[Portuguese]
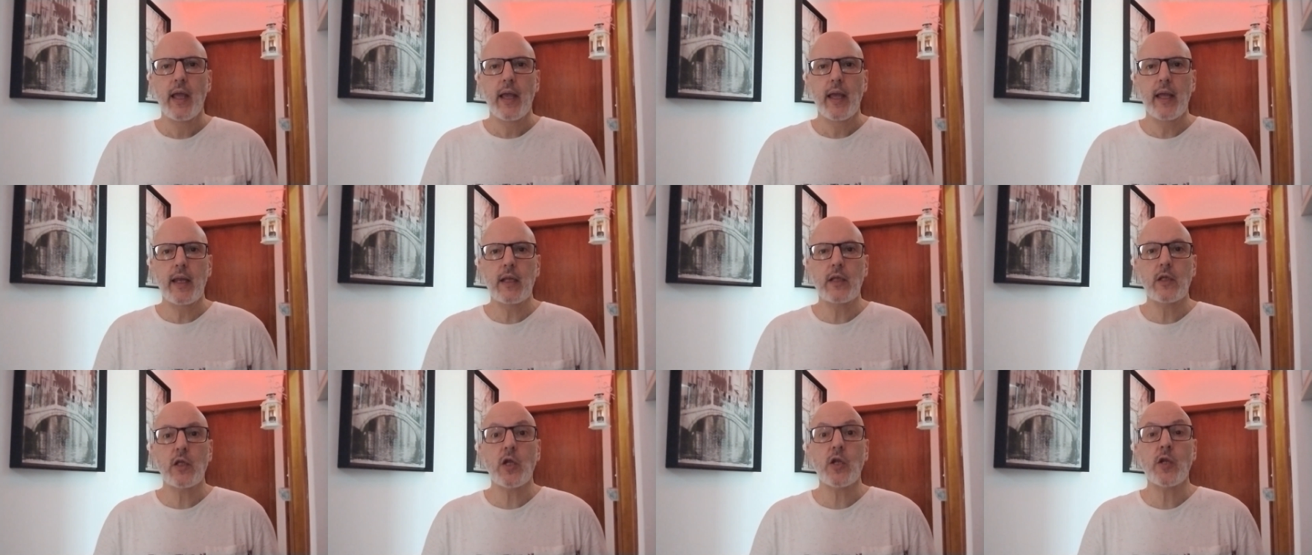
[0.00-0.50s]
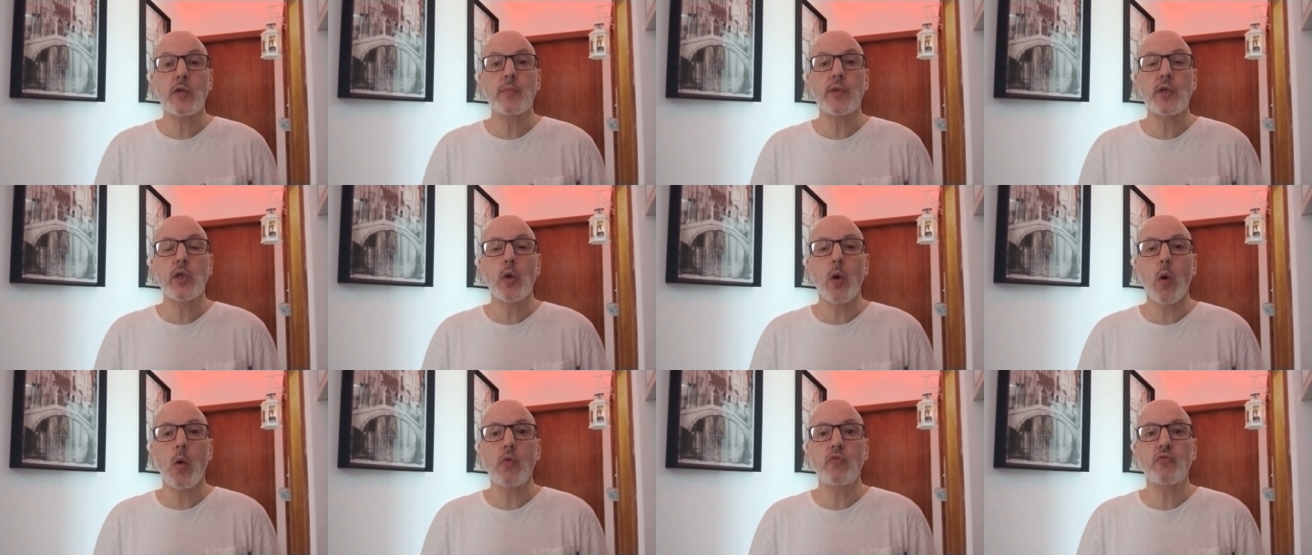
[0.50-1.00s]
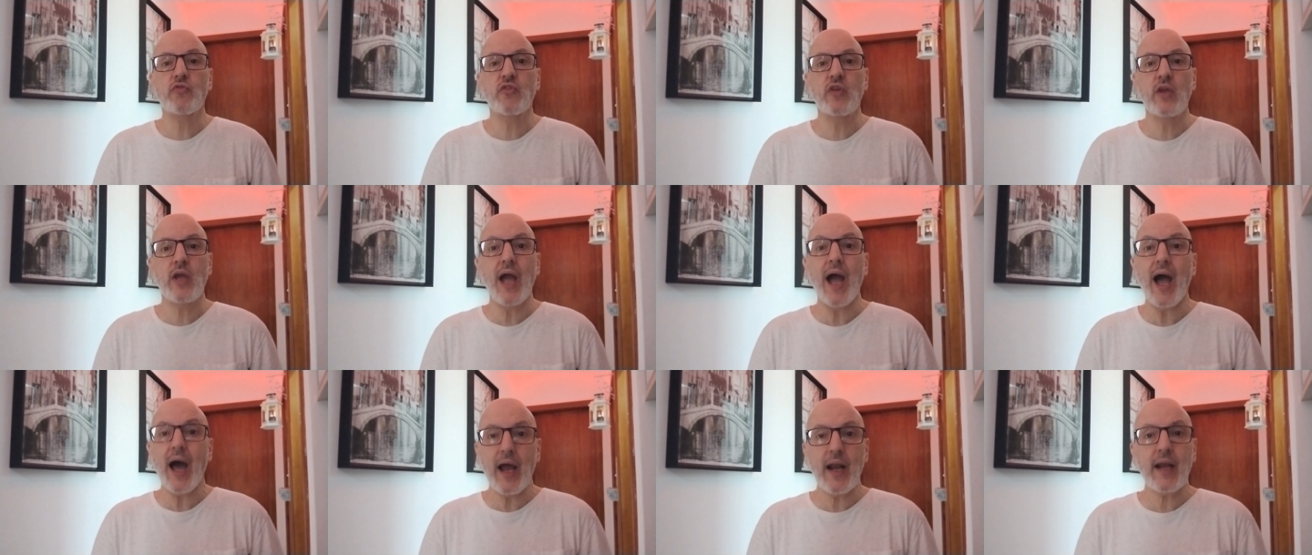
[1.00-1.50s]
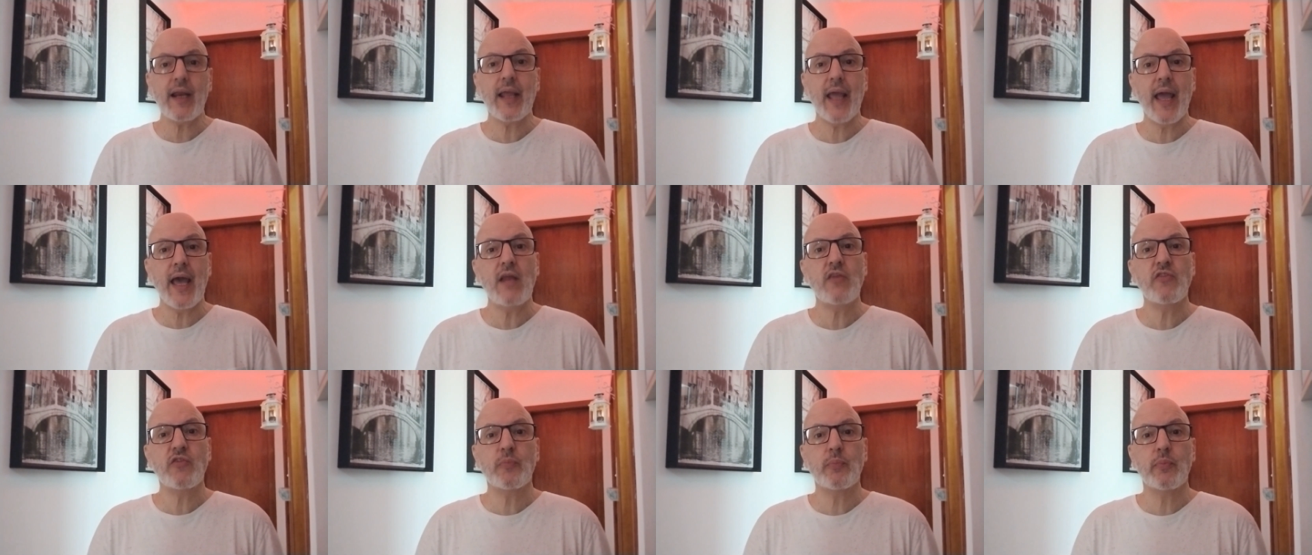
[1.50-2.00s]
ele denominou de
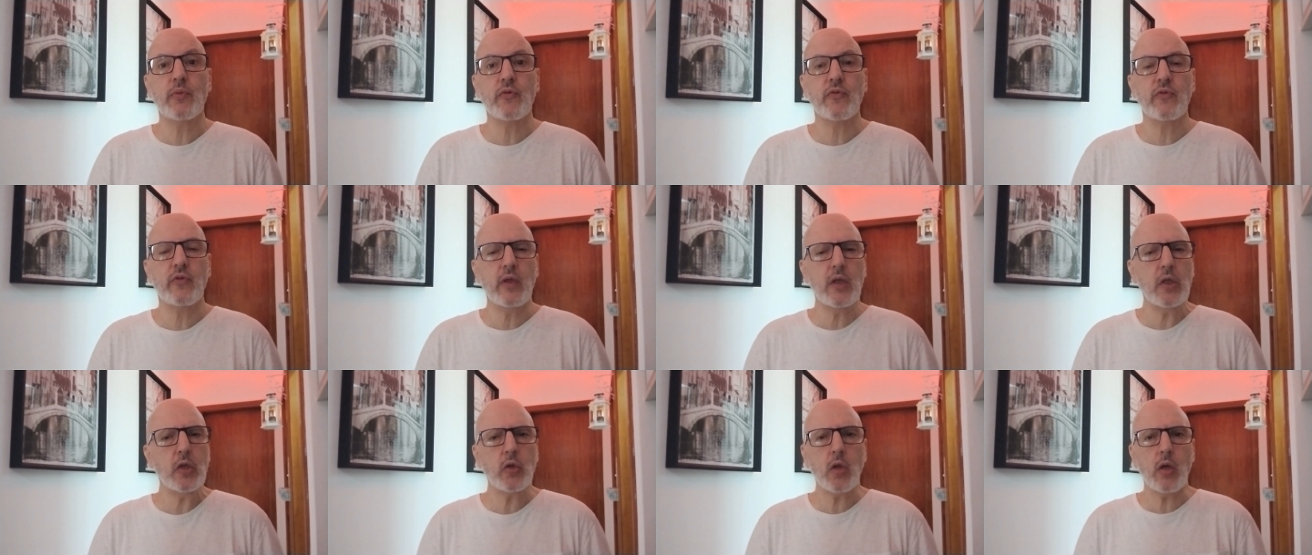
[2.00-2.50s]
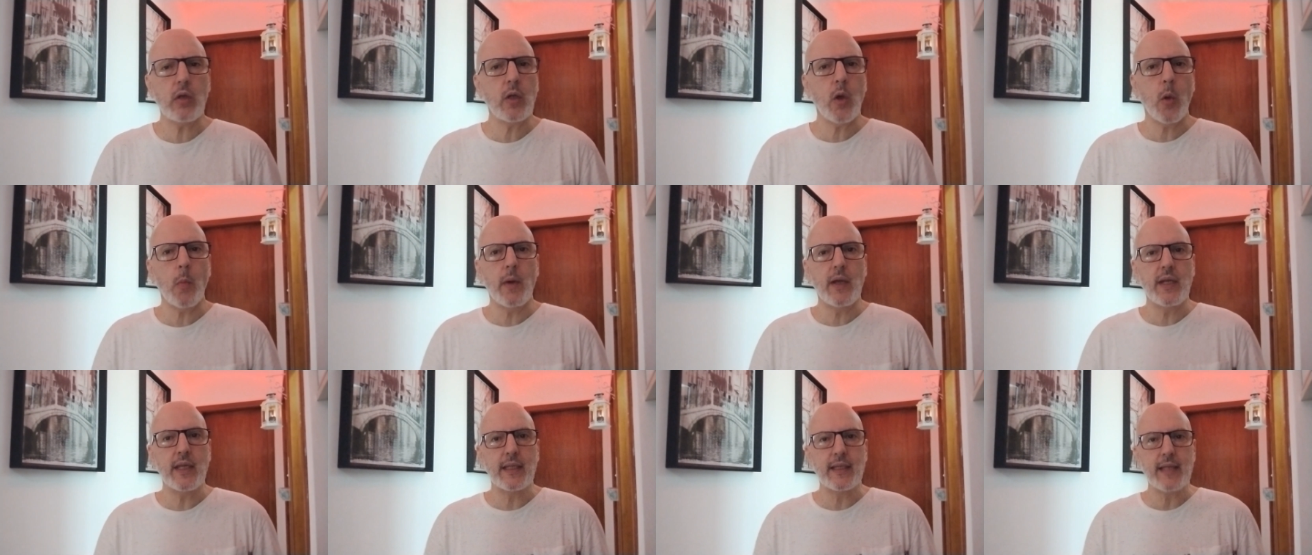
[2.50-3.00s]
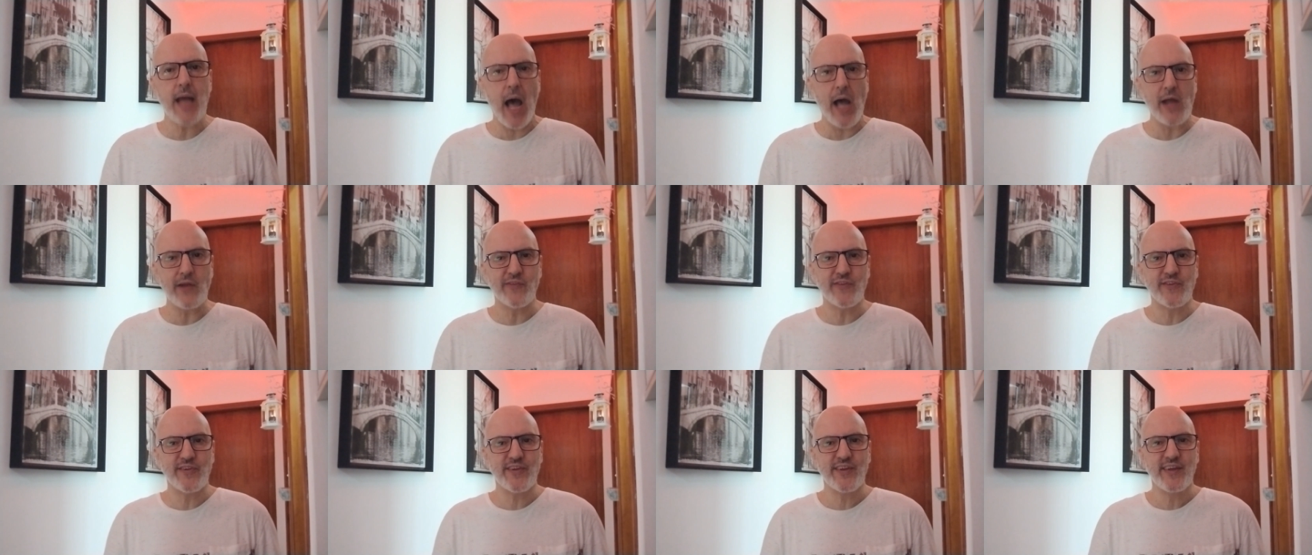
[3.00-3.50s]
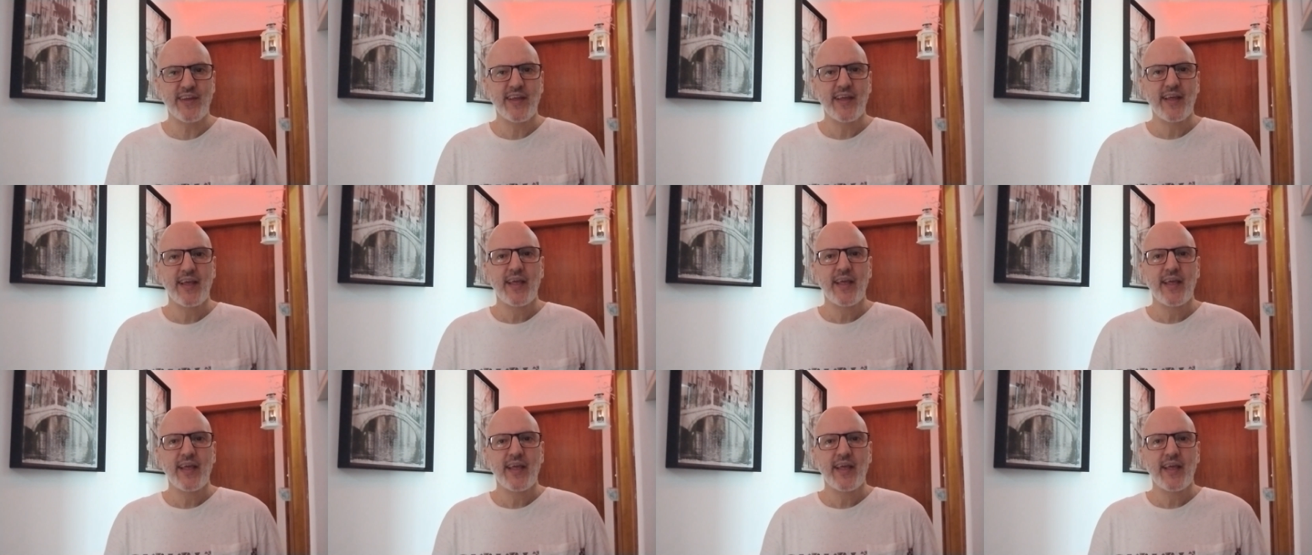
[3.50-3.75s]
arquétipos em toda a humanidade.